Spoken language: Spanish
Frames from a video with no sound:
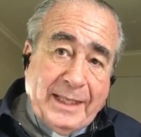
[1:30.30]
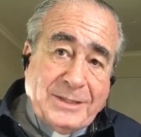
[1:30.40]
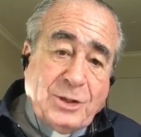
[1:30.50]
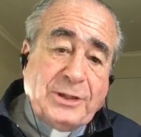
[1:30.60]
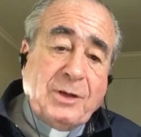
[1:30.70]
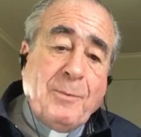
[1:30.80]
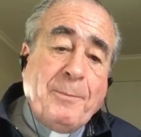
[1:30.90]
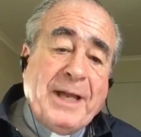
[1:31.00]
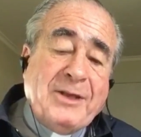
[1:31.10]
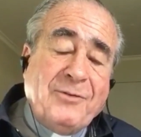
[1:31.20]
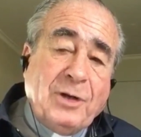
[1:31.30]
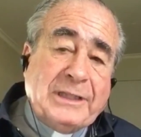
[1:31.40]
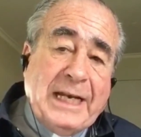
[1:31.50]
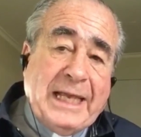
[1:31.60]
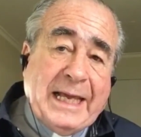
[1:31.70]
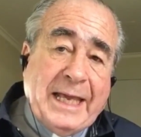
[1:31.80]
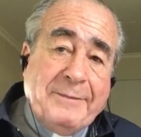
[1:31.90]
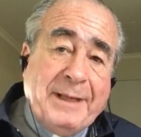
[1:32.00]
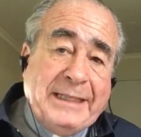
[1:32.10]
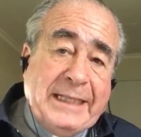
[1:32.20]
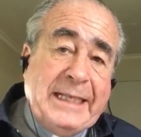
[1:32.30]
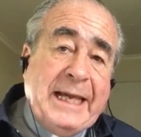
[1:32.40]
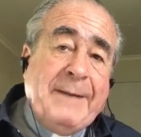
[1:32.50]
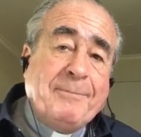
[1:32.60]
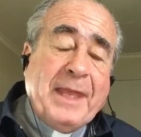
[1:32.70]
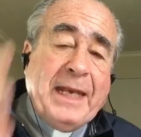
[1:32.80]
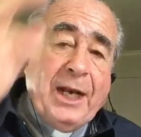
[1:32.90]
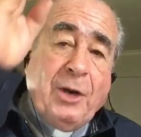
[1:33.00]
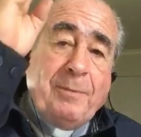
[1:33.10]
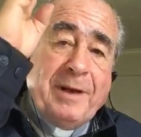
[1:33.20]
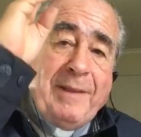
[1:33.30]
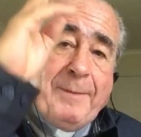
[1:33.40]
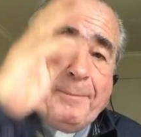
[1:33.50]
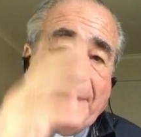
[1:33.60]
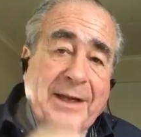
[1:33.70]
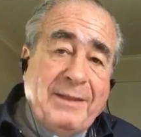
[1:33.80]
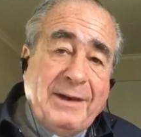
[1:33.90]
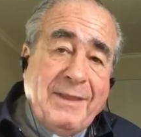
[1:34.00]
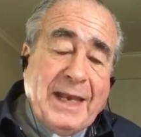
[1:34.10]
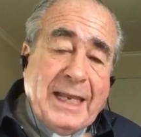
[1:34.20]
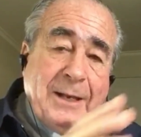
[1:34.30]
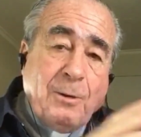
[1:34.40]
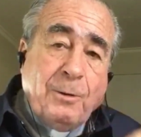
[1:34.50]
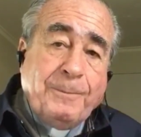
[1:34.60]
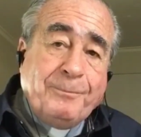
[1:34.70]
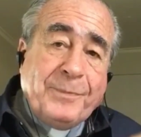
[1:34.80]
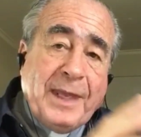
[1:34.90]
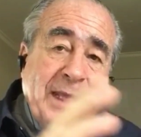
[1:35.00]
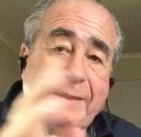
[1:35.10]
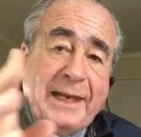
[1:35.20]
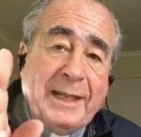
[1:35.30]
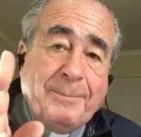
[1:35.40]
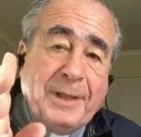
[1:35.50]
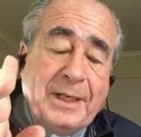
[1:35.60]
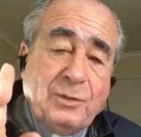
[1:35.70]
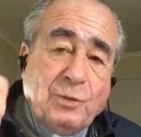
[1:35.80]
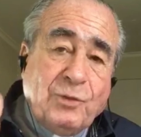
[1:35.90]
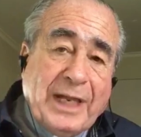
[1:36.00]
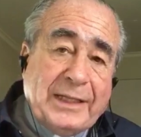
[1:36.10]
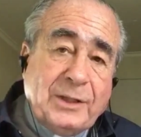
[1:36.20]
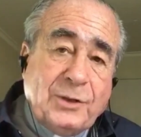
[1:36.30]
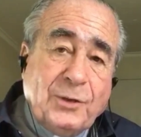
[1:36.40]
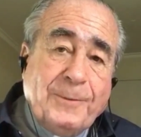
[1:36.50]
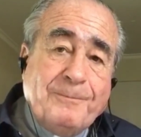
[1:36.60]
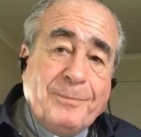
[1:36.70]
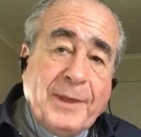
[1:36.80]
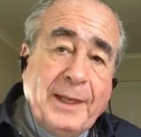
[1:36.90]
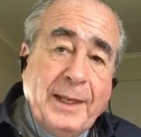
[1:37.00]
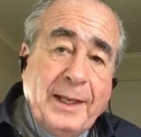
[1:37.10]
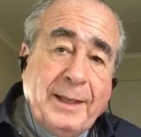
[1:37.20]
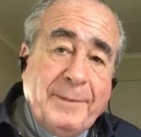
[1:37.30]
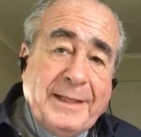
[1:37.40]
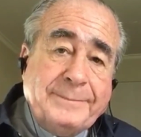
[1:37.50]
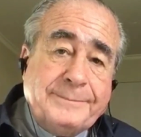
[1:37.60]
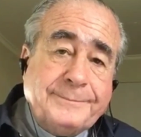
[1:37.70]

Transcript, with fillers: Que el Señor te acompañe, fortalezca y bendiga en el nombre del Padre, del Hijo y del Espíritu Santo. Amén.